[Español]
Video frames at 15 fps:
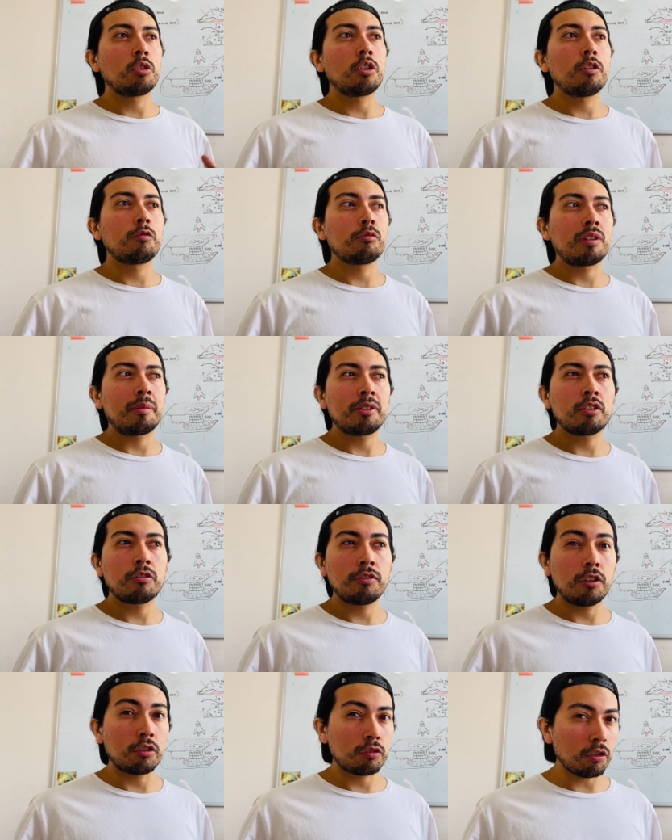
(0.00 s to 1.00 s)
de los fundamentos
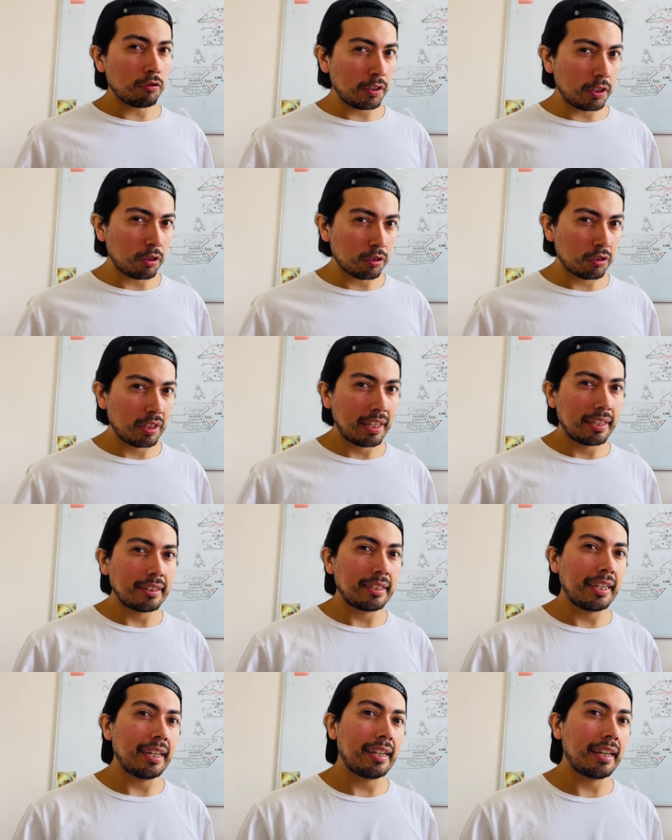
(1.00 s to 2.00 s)
filosóficos
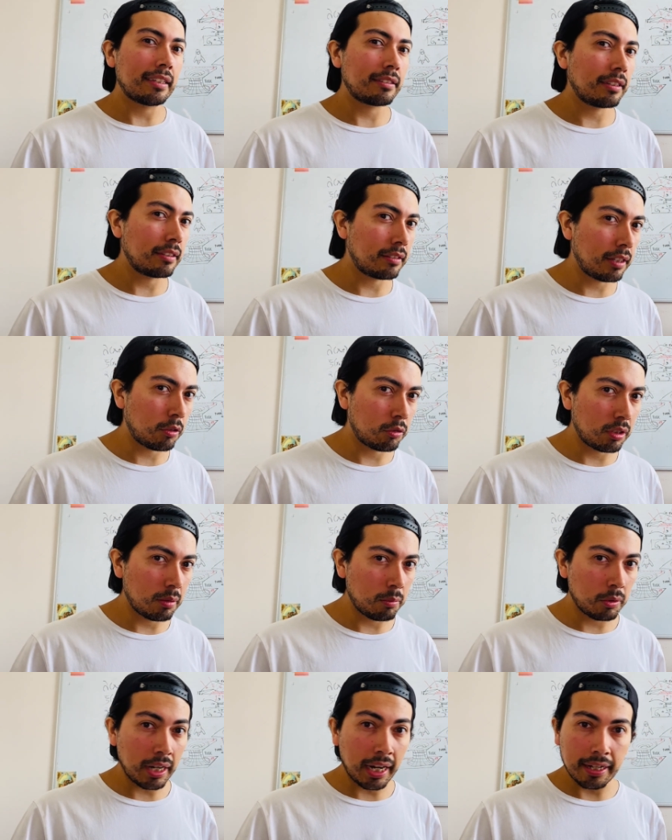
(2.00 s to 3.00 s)
de la ciencia
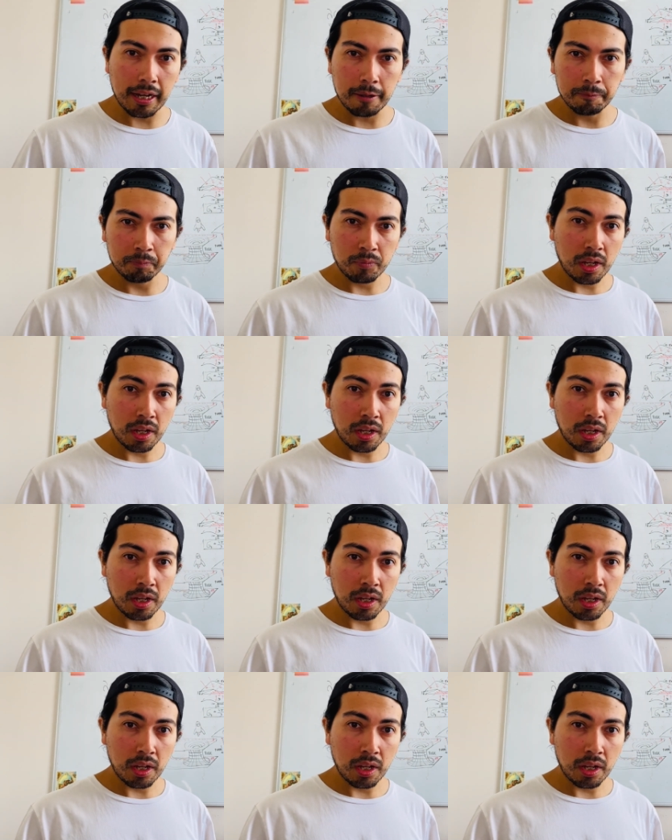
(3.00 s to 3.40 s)
contemporánea.